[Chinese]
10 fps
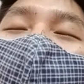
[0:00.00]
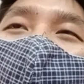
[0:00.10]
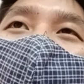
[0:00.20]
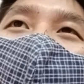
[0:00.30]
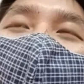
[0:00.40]
以
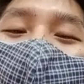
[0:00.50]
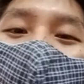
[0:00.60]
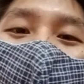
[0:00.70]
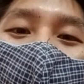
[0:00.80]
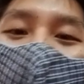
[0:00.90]
呢，就
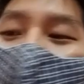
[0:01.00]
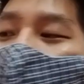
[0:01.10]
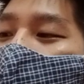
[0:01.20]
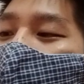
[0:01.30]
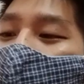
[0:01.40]
是我这个
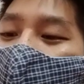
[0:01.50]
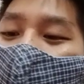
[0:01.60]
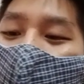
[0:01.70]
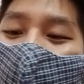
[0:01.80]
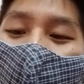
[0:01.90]
视频也
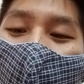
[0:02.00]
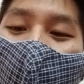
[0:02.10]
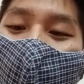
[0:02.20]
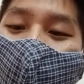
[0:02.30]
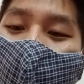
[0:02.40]
想讲
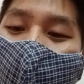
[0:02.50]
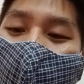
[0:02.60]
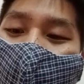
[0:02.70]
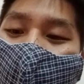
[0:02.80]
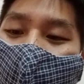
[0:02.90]
呢，就
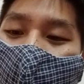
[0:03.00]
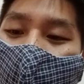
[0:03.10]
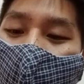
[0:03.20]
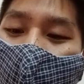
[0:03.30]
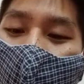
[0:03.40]
是
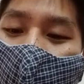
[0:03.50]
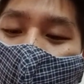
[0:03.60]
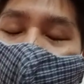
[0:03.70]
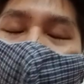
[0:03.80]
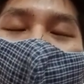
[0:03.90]

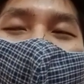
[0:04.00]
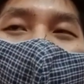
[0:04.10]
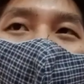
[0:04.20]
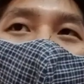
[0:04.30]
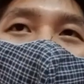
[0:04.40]
呃，
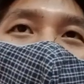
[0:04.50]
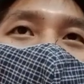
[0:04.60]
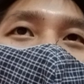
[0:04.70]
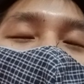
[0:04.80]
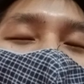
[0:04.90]

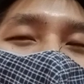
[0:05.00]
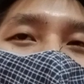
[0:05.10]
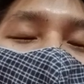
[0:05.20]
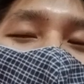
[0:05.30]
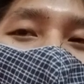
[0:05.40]

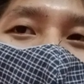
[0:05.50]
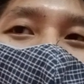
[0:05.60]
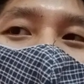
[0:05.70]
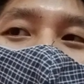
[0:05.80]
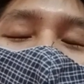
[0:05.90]
基本上
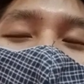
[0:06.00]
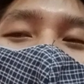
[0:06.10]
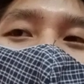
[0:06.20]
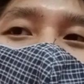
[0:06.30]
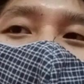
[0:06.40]
这一
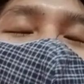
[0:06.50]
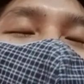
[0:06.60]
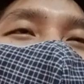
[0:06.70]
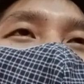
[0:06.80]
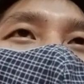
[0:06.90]

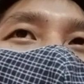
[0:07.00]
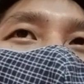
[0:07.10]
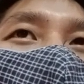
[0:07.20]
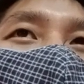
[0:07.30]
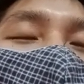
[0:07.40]
次
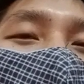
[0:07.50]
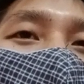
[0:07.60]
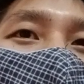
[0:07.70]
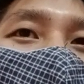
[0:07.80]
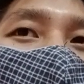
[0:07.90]
就
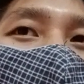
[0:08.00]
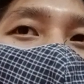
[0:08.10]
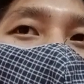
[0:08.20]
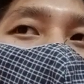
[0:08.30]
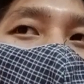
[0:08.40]
是
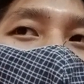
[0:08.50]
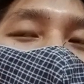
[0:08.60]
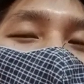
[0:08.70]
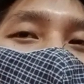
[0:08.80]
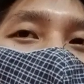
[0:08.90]

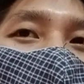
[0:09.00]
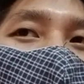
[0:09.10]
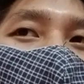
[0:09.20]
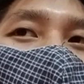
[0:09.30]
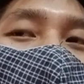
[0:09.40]
呃，
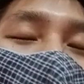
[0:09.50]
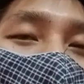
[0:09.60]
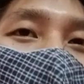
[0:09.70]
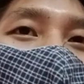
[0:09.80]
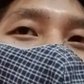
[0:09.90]
中
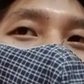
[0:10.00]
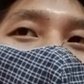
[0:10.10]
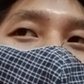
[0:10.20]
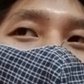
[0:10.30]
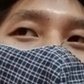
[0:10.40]
国就
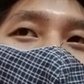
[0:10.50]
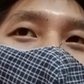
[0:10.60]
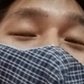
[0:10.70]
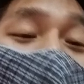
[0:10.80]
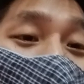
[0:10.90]
是
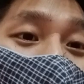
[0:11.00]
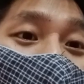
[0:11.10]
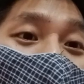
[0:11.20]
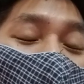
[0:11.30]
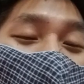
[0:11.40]
开绿
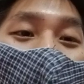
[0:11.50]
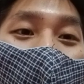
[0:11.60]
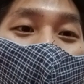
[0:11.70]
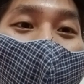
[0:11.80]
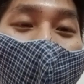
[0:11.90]
灯，就
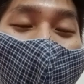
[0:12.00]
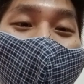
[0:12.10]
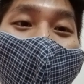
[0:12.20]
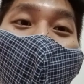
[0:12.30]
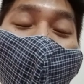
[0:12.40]
让马来
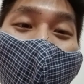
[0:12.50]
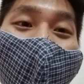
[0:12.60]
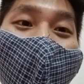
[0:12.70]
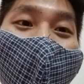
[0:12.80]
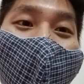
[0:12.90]
西亚榴莲